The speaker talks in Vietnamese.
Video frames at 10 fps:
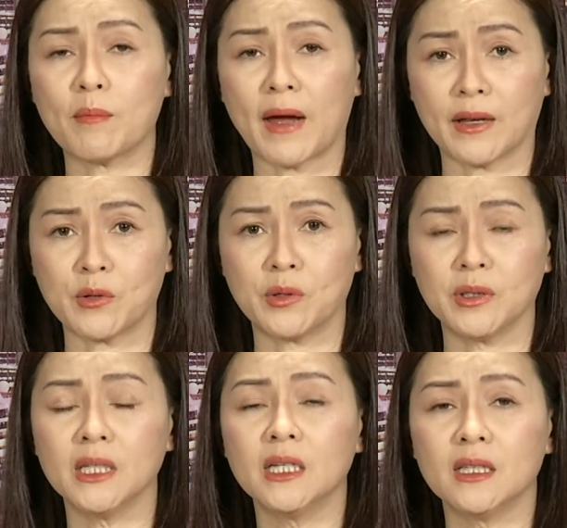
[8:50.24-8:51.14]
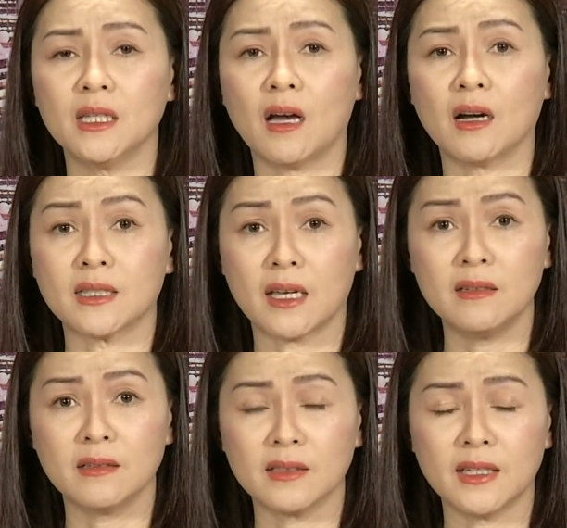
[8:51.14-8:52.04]
qua mạng rồi thì họ
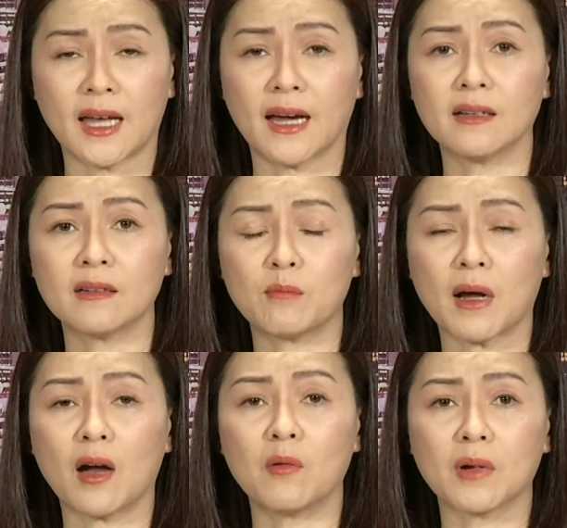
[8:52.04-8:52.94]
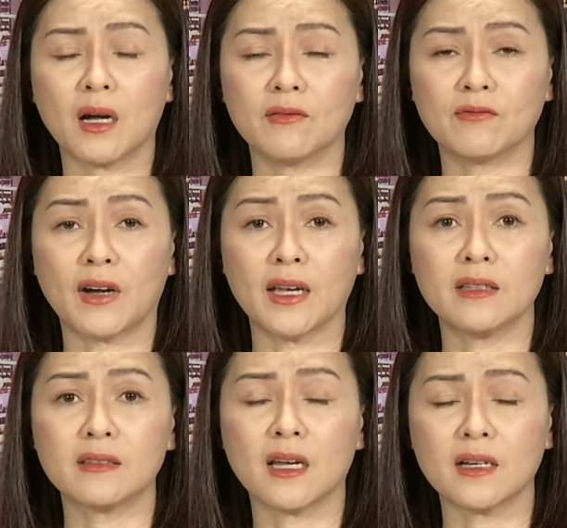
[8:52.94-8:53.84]
sẽ được đi thẳng mà không cần
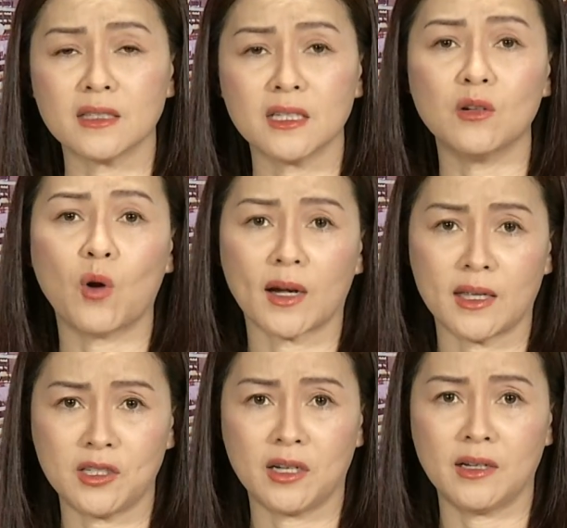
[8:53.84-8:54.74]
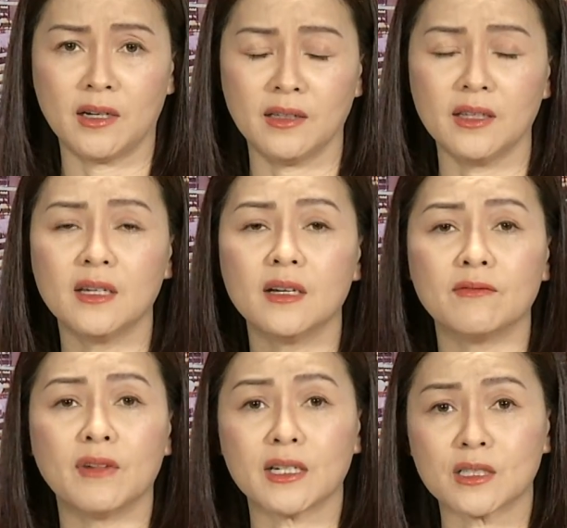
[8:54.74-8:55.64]
phải chần chừ hoặc là chờ đợi
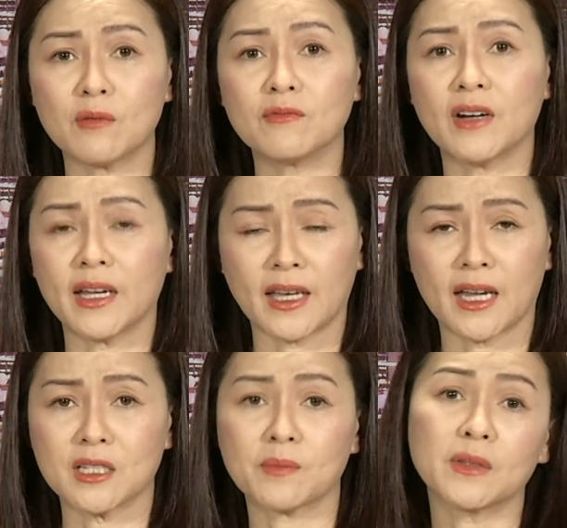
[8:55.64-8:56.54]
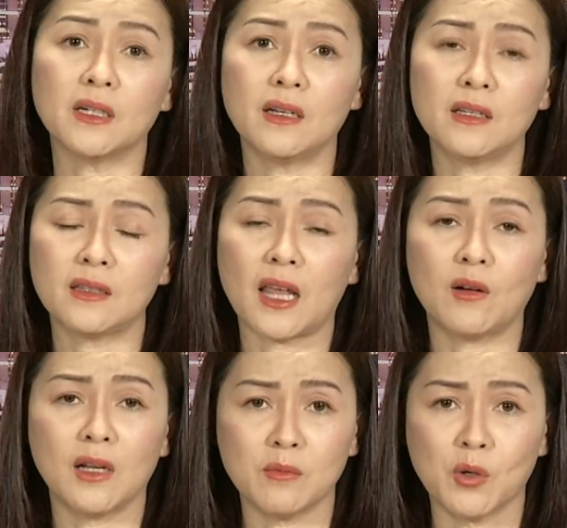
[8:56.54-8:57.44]
và trong vài ngày sắp tới
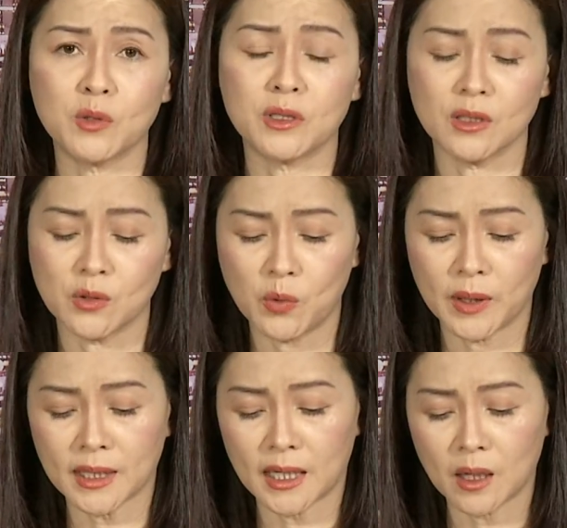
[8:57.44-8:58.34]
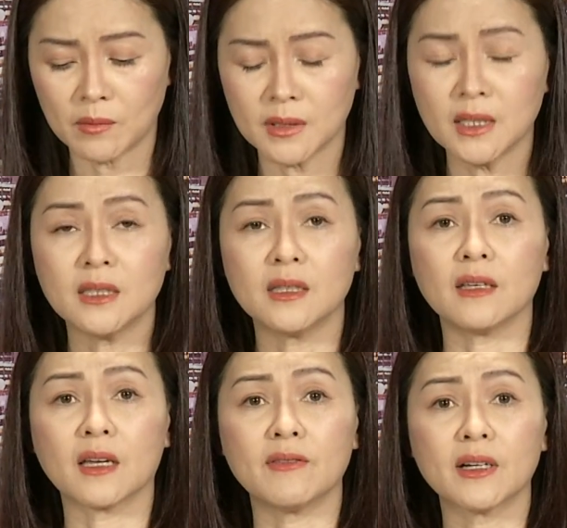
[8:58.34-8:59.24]
theo lời Bộ trưởng Nguyễn Thành Long
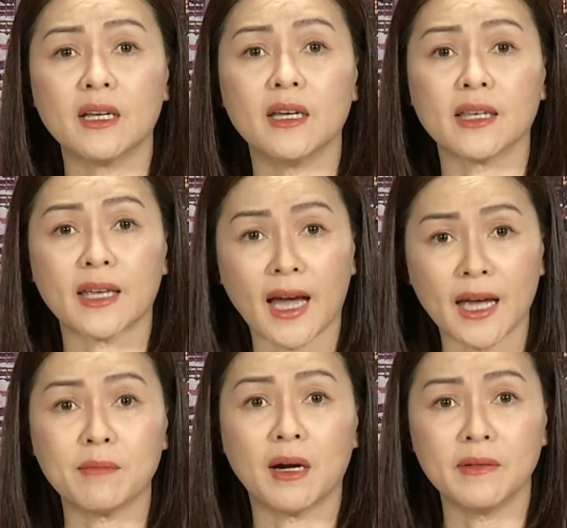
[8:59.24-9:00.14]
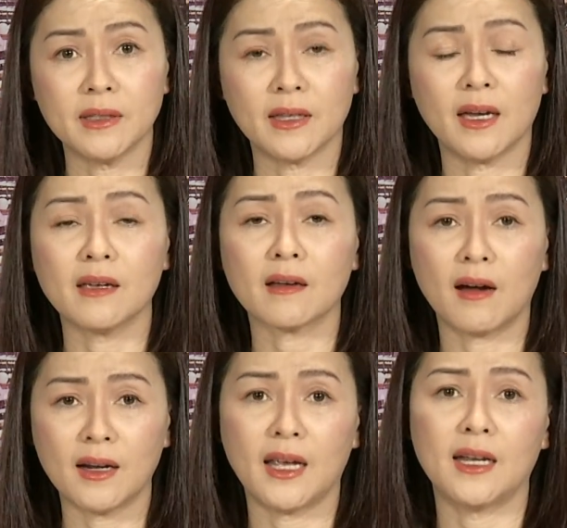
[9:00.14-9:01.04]
thì cái vấn đề khai báo y tế
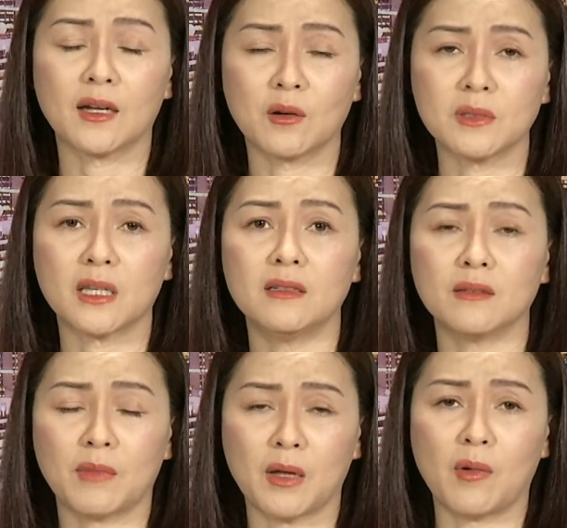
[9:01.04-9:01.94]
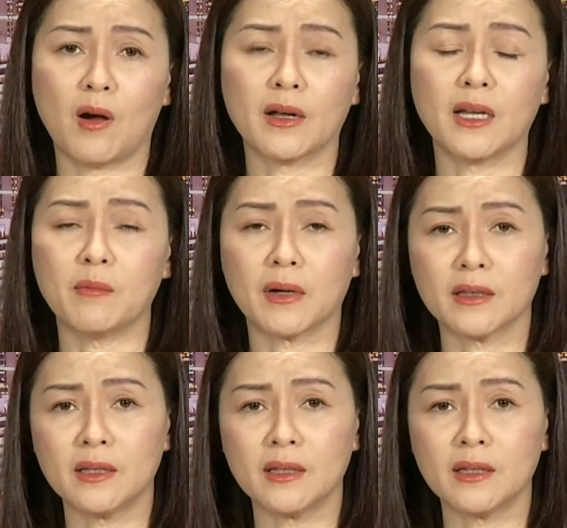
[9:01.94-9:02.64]
có lẽ là cũng sẽ được bãi bỏ để mà